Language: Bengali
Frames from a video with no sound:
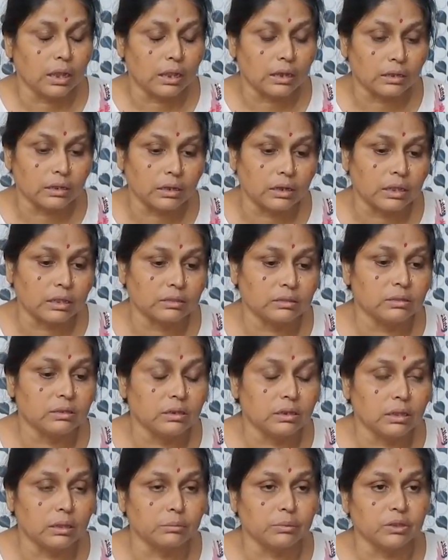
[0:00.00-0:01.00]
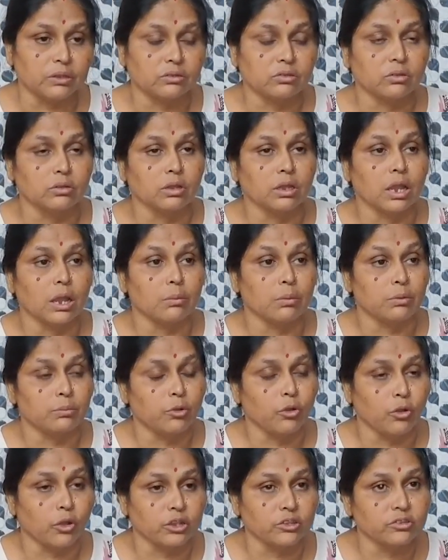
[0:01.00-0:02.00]
কালকে রাত্রিরে আমার সঙ্গে আমার
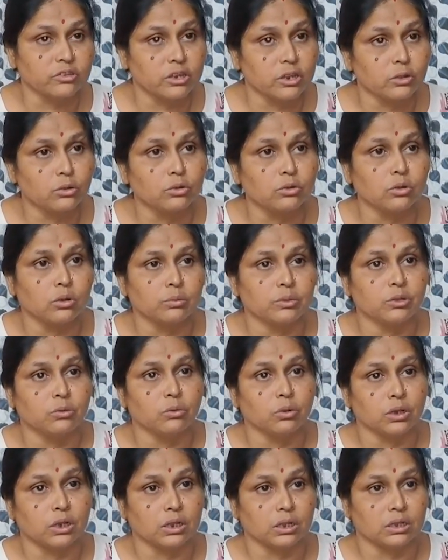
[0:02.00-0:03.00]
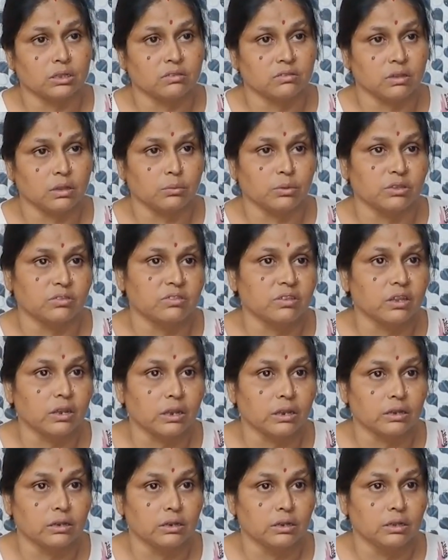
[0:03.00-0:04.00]
ভয়েস রেকর্ডও আমি করে রেখেছি আমার
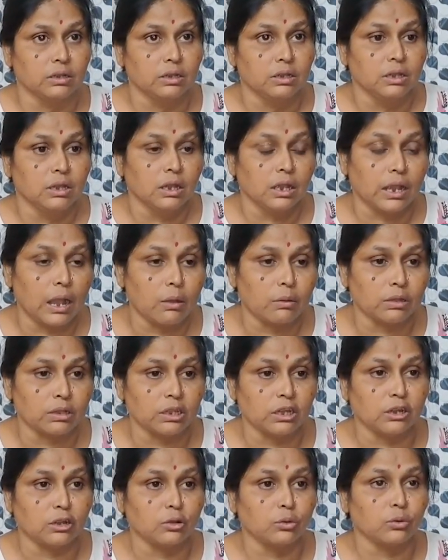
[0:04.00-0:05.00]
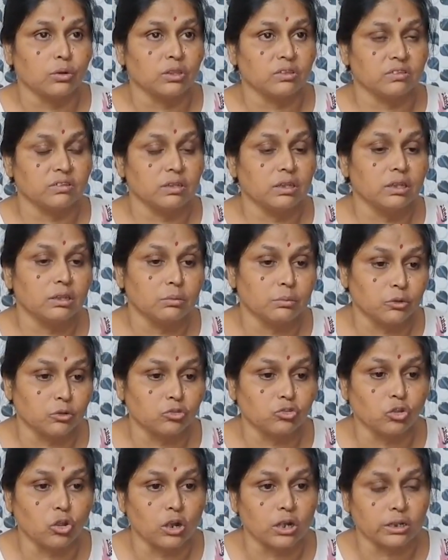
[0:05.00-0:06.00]
ছেলে খাওয়া দাওয়া করেছে এবং
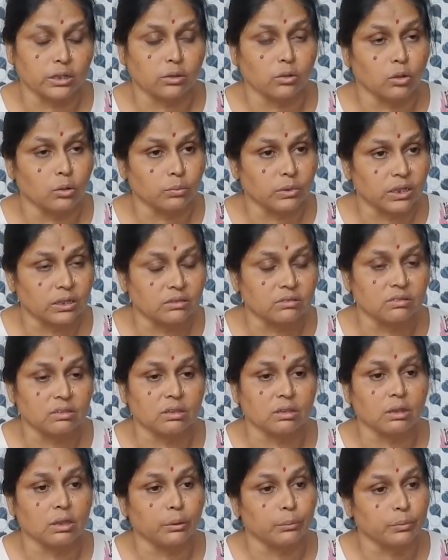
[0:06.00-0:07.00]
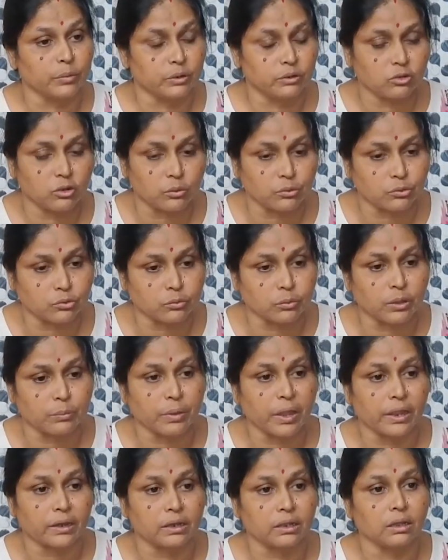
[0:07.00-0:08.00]
জলটা কম খাচ্ছে আমরা সবসময়
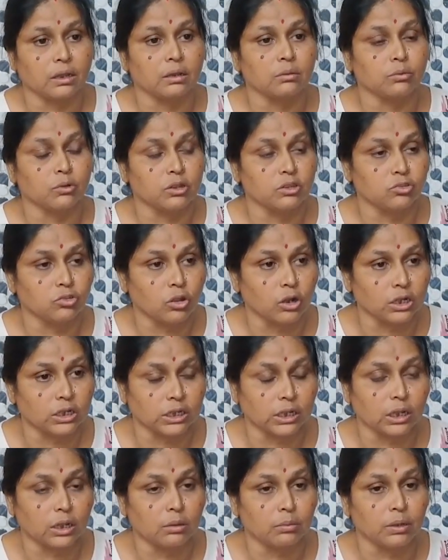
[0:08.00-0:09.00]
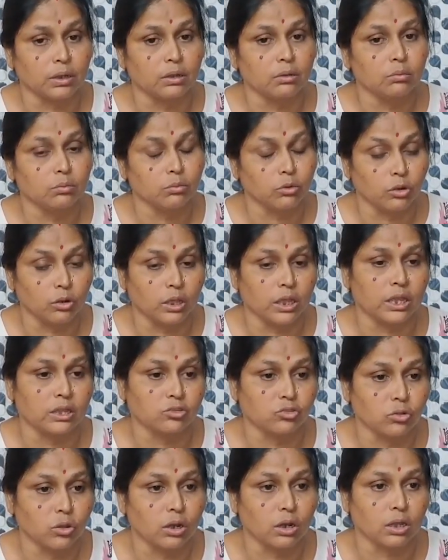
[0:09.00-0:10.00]
বাইরে গেলে বলি জলটা খাবা বললো হ্যাঁ
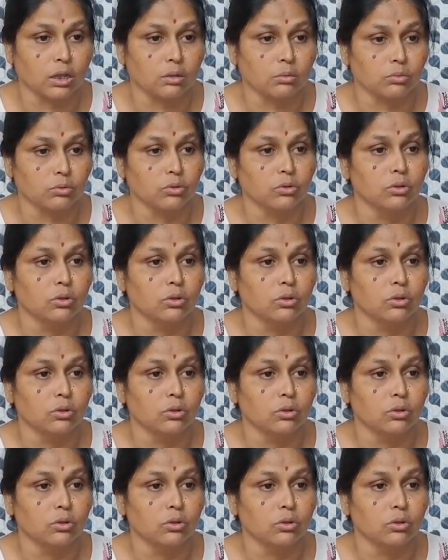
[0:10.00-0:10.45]
জল খাবো